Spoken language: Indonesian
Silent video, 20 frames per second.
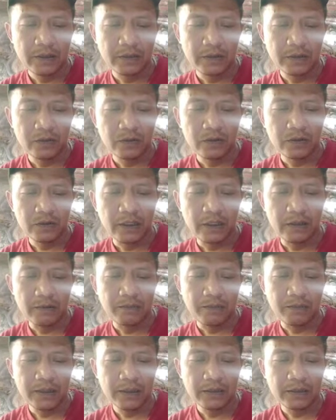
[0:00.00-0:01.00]
itu 8
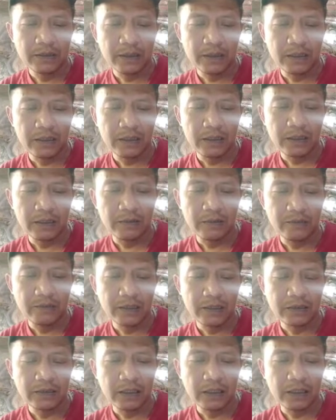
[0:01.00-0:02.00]
kali 16
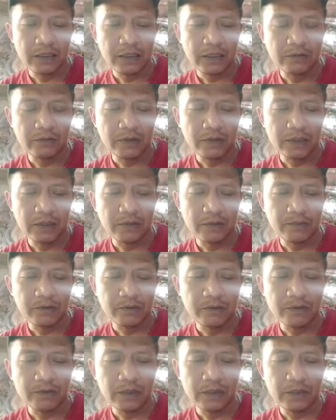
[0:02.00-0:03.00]
kali
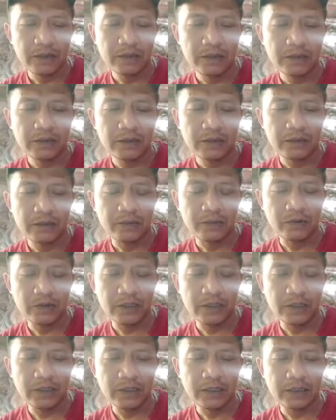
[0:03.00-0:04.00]
262
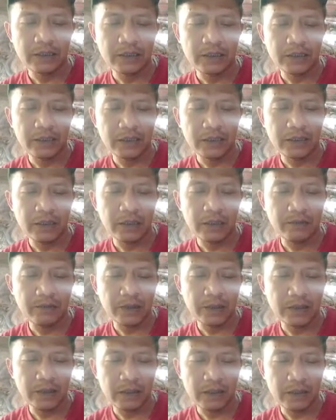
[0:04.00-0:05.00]
kemudian atasnya
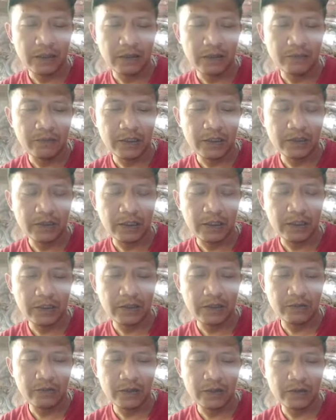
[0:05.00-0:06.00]
8 kali 16 kali
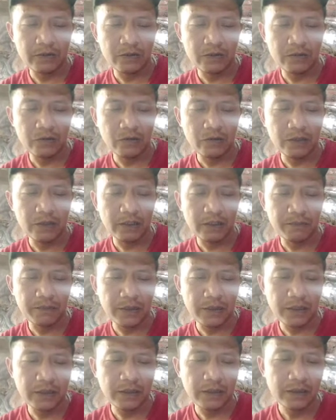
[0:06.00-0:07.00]
278
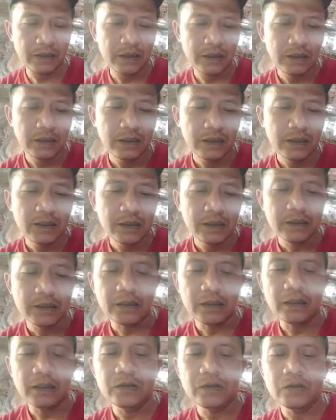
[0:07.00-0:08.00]

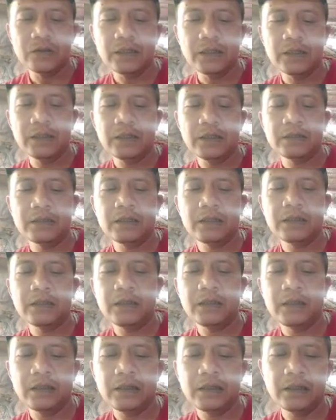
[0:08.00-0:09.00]
selanjutnya
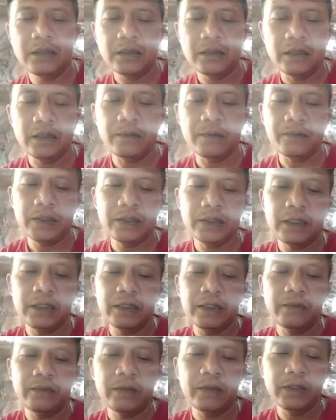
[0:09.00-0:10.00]
atasnya 8 kali
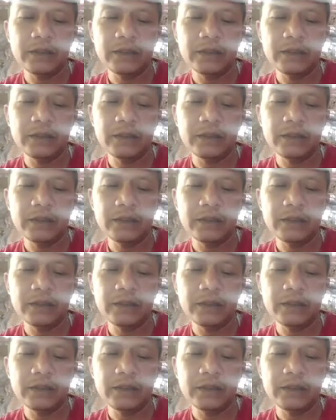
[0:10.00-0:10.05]
16